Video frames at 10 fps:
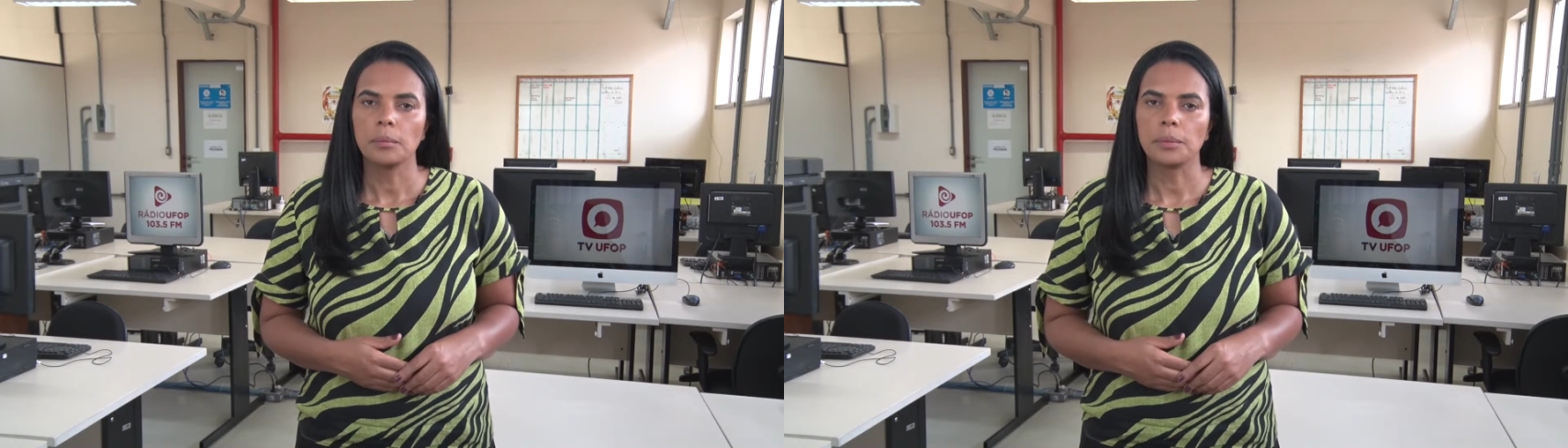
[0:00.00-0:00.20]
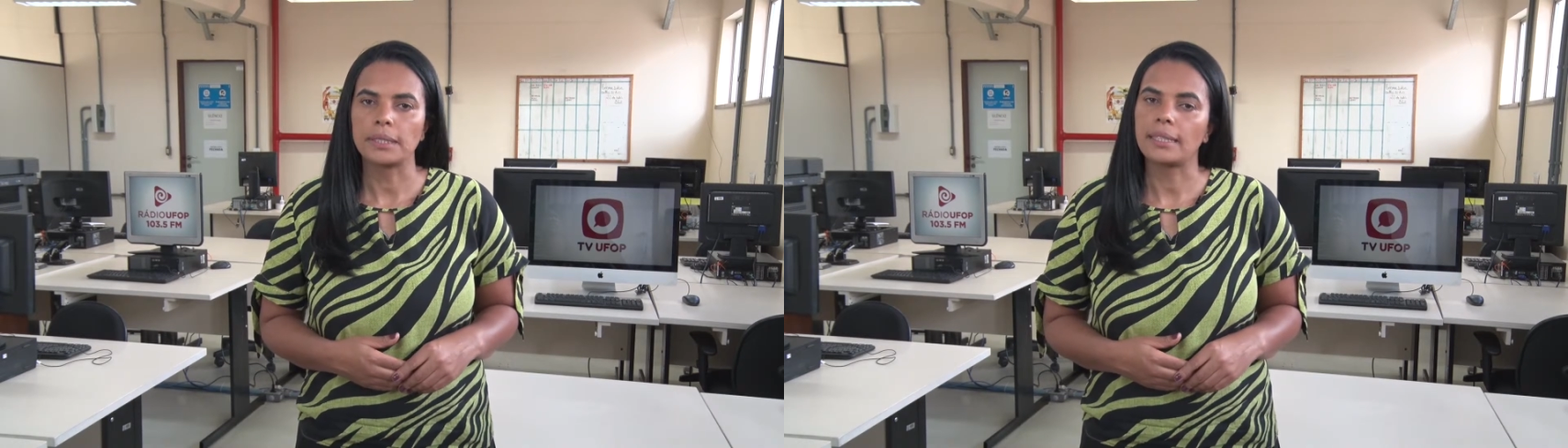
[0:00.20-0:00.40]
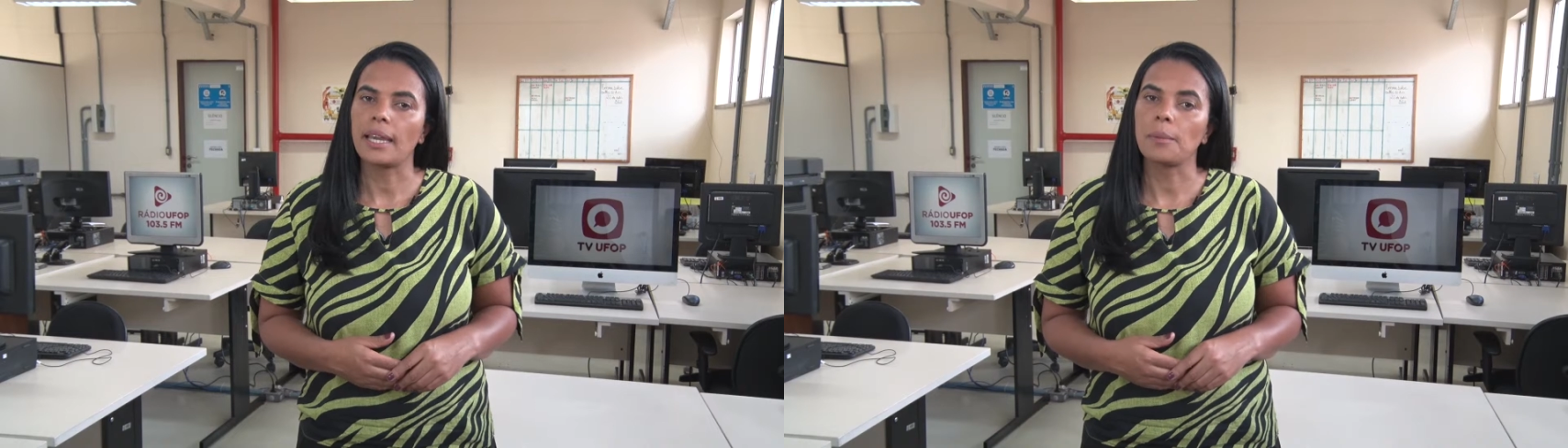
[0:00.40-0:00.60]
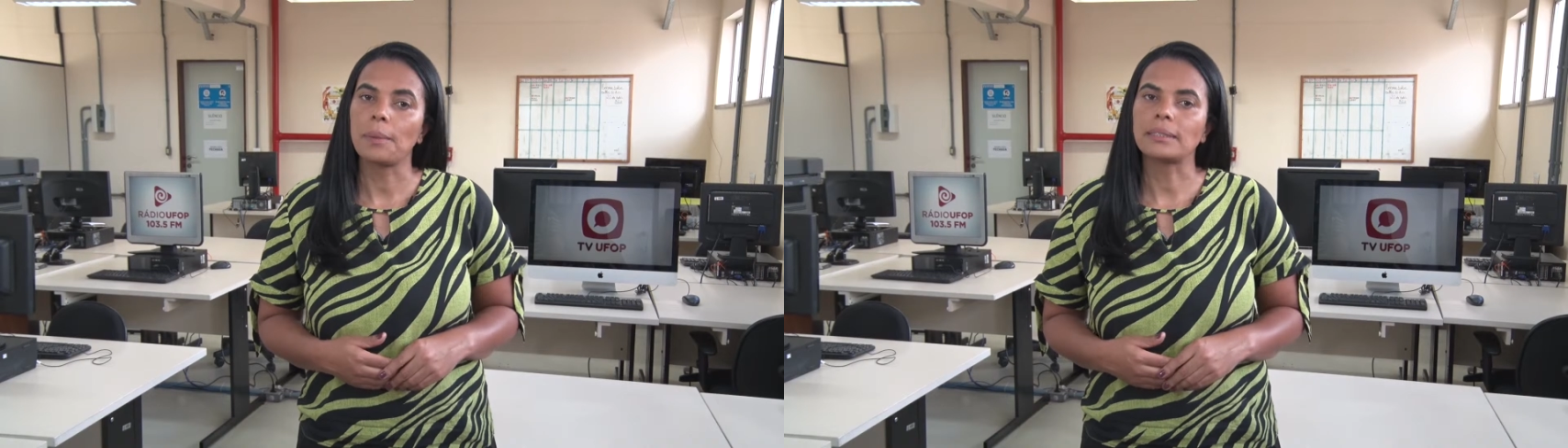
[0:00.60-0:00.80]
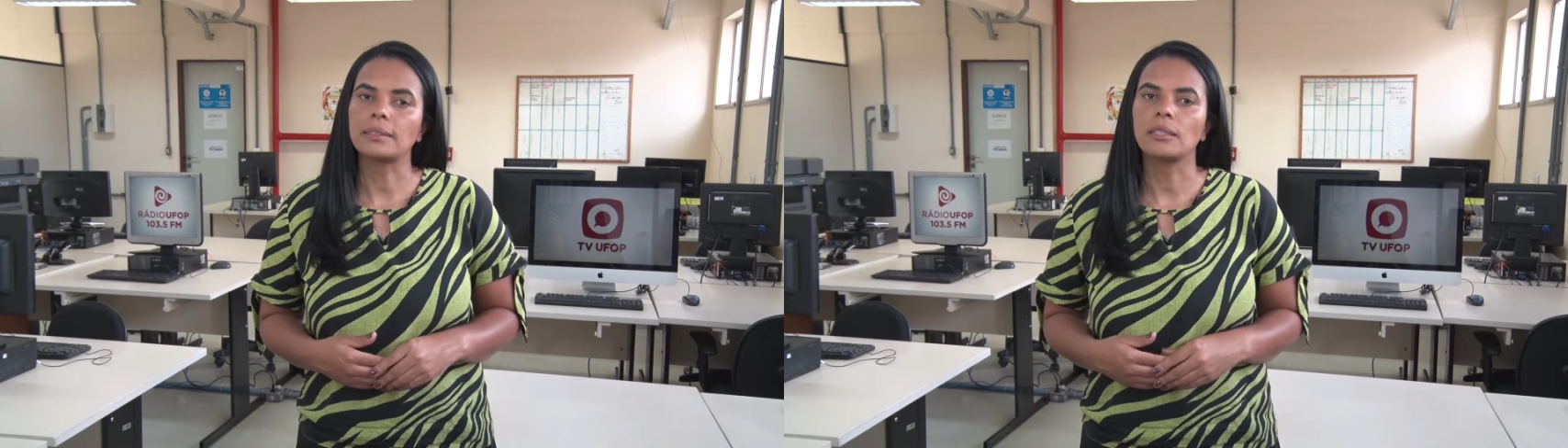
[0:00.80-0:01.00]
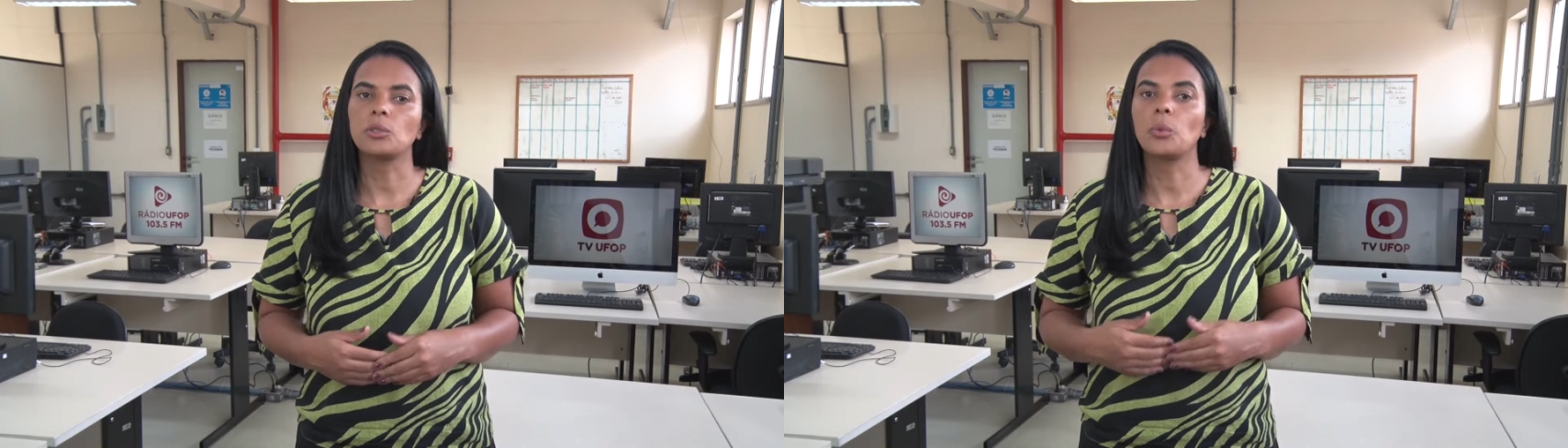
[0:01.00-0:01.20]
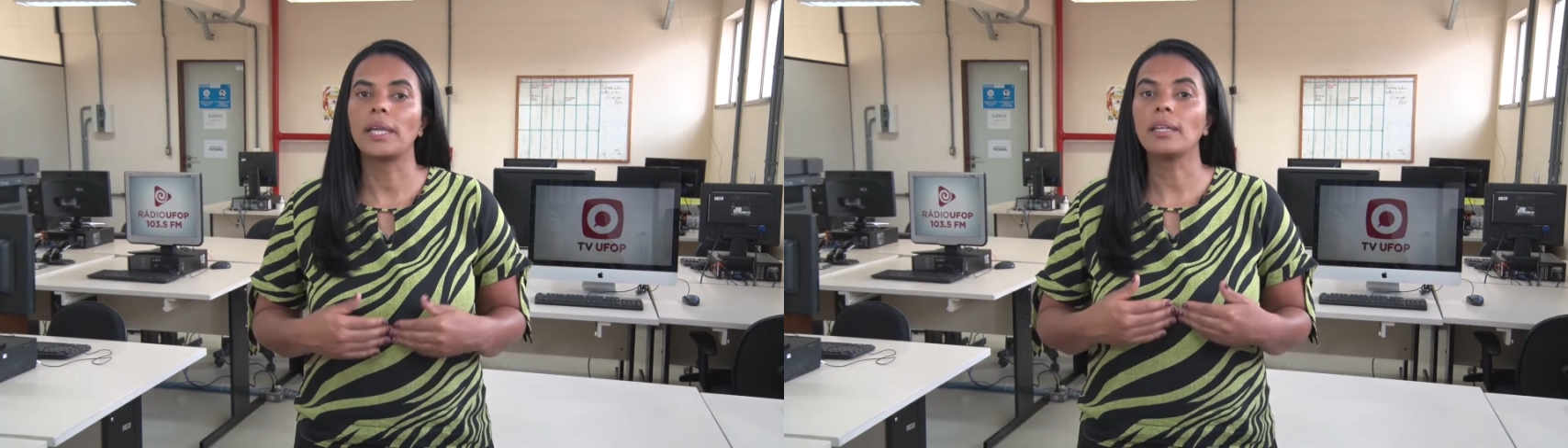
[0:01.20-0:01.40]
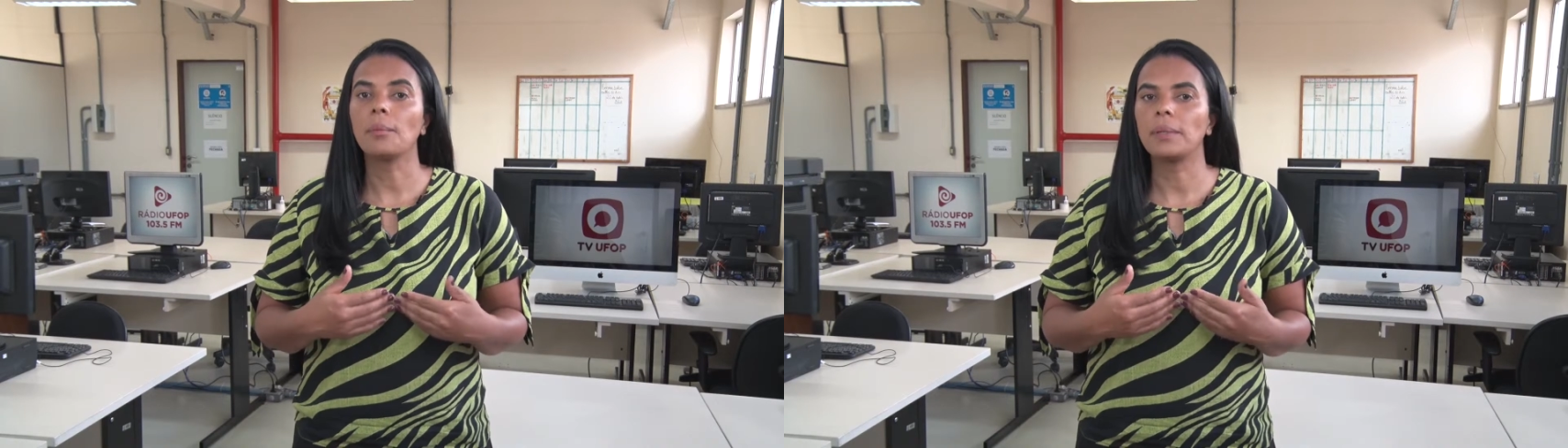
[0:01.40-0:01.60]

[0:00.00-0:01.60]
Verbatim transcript: Pois é, e pensando em